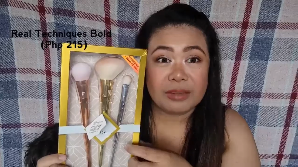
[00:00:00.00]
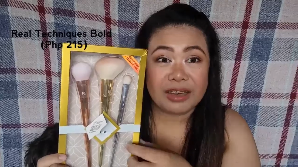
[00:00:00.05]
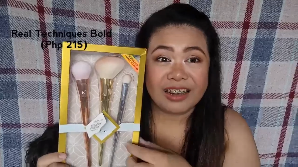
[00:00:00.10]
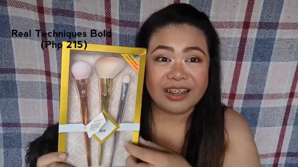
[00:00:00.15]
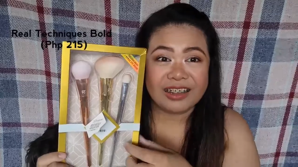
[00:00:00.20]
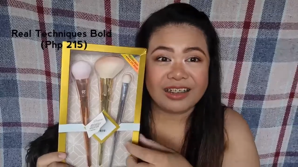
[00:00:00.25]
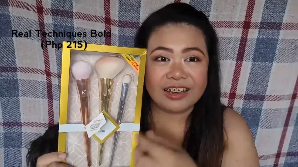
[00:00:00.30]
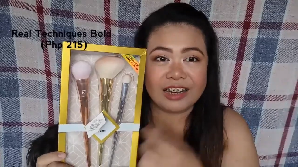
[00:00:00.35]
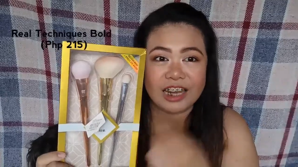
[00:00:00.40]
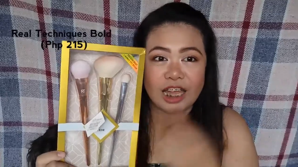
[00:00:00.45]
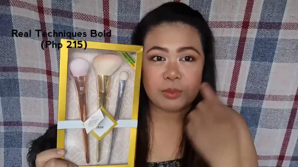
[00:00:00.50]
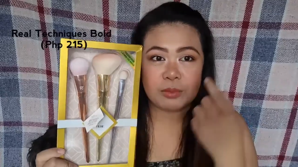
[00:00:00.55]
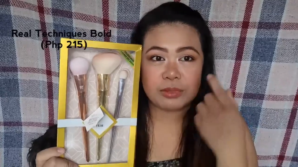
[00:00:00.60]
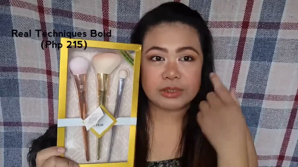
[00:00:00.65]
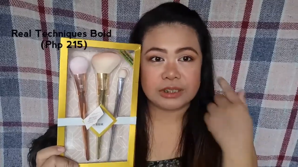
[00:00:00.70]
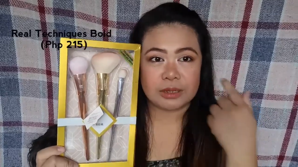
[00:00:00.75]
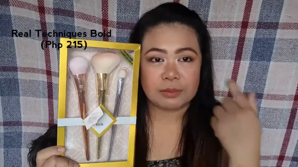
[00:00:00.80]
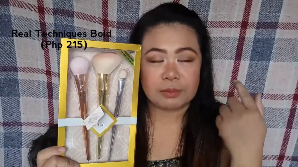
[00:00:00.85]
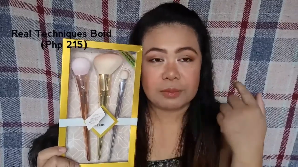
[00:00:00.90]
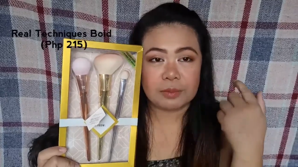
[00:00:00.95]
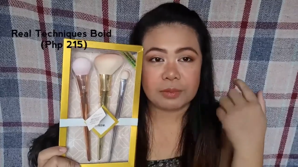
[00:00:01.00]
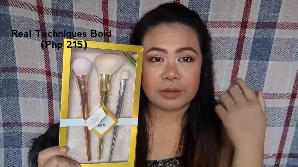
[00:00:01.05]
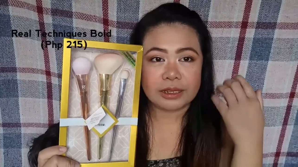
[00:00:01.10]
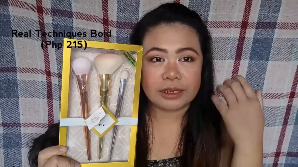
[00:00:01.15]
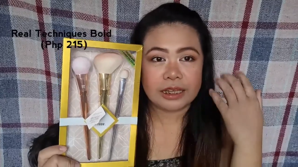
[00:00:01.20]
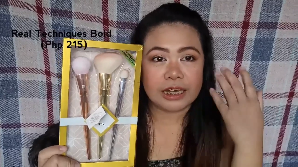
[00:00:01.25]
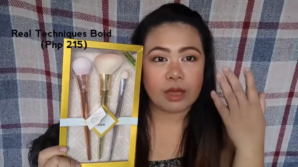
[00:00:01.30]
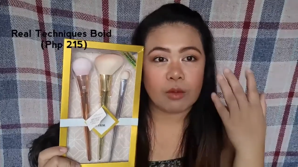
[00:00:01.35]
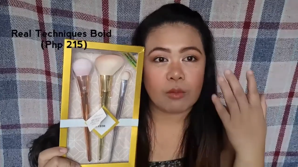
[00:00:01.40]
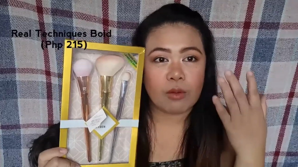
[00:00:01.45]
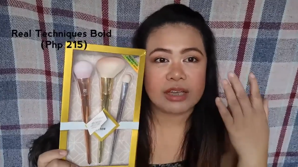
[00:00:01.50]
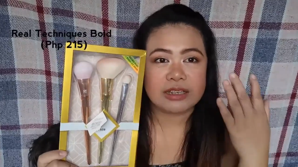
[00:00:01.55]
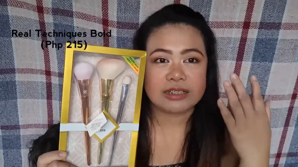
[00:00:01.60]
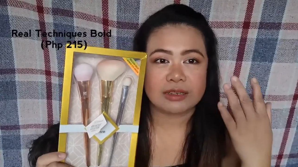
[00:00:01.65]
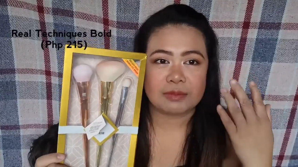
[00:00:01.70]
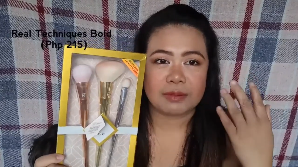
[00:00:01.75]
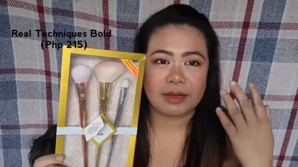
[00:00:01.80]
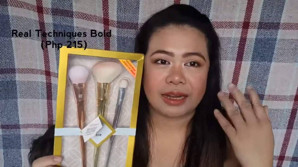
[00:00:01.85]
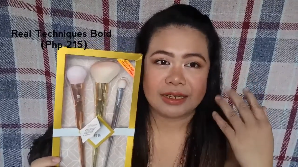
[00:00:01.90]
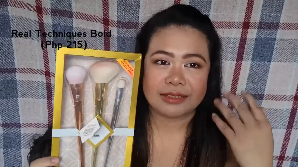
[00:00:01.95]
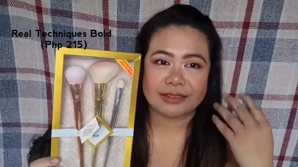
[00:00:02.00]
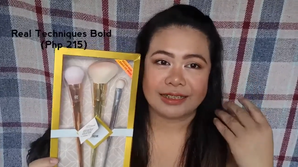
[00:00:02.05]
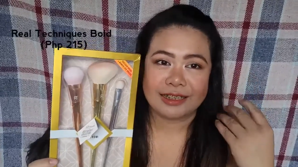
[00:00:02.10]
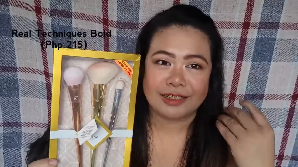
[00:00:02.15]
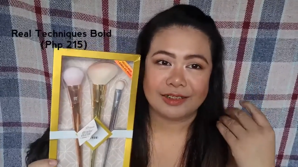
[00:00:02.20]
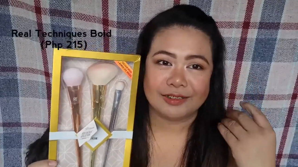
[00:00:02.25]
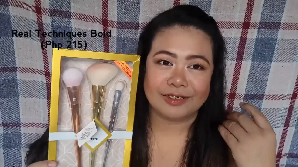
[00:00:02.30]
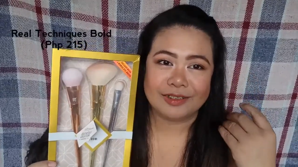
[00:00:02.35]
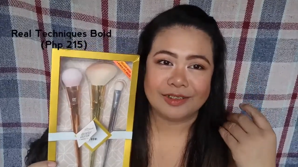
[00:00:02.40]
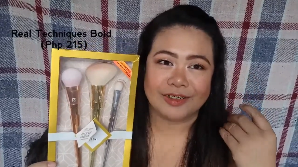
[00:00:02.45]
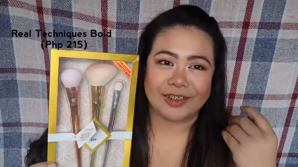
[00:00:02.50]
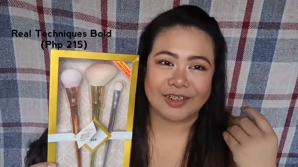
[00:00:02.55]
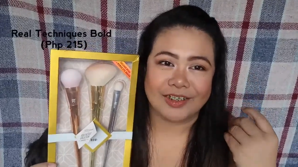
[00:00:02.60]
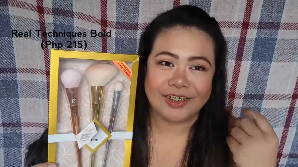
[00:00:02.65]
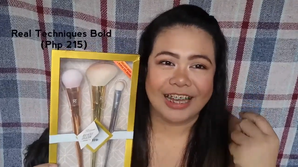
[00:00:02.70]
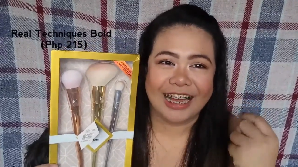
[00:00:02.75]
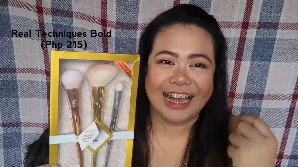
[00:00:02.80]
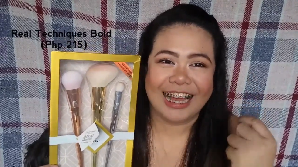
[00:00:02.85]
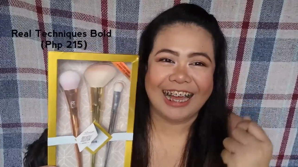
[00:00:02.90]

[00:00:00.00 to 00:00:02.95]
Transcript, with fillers: Parang ginamit siya, ginawa siya para sa ilong ko.